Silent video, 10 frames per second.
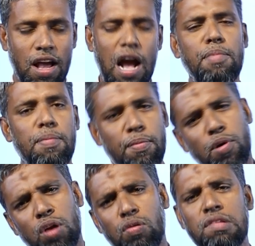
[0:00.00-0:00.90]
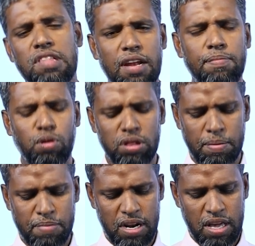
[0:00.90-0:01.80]
আমরা এভাবে অনেকগুলো সেট বলতে
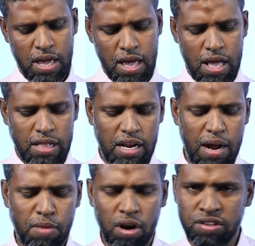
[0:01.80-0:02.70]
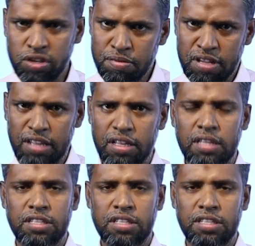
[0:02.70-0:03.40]
পারি তাহলে আমরা অষ্টম শ্রেণীতে